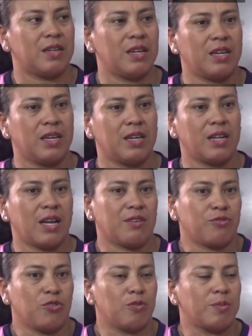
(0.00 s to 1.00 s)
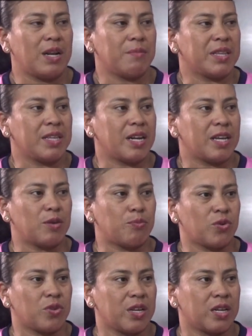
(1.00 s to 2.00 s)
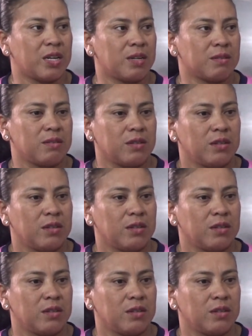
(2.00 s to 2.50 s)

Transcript: eh, la forma, la manera de poder